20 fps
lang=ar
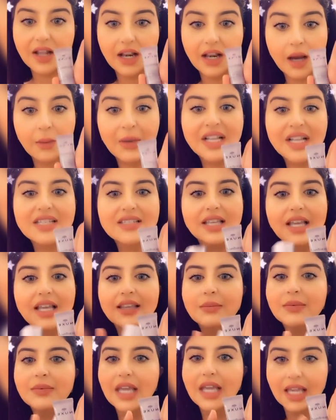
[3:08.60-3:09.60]
احفظ
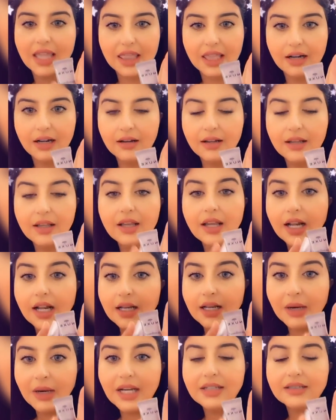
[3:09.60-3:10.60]
الشرح عندي لان
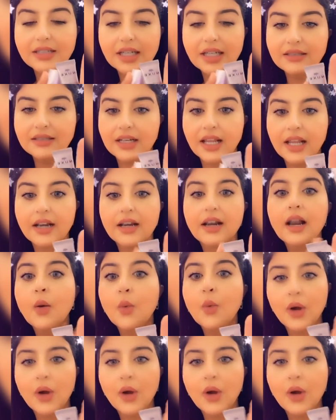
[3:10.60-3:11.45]
الشرح يكون